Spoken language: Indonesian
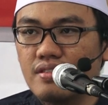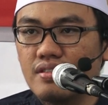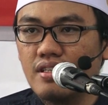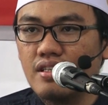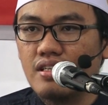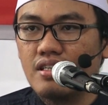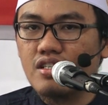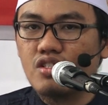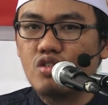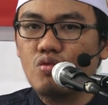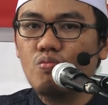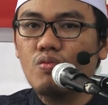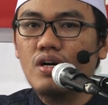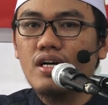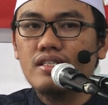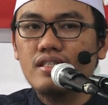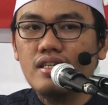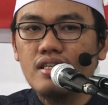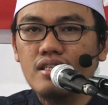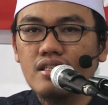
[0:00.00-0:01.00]
Ya,
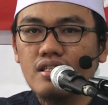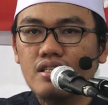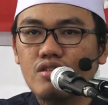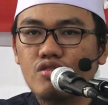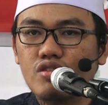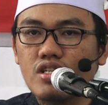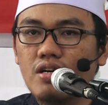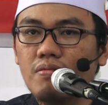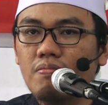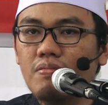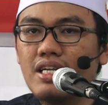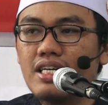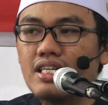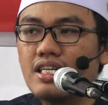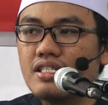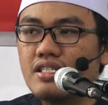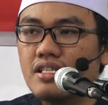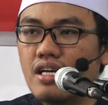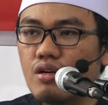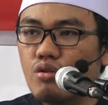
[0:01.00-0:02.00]
kesemuanya sudah
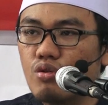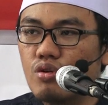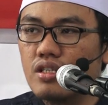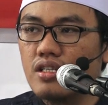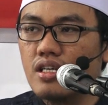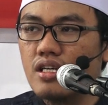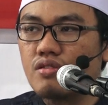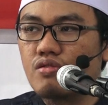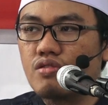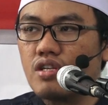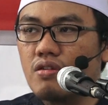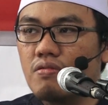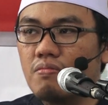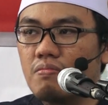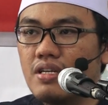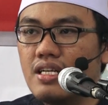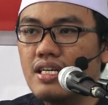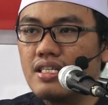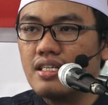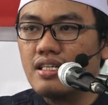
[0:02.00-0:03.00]
memiliki jalurnya, sudah
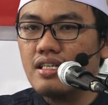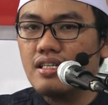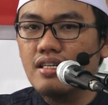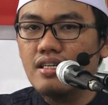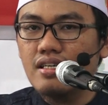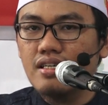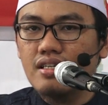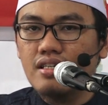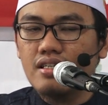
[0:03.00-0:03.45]
memiliki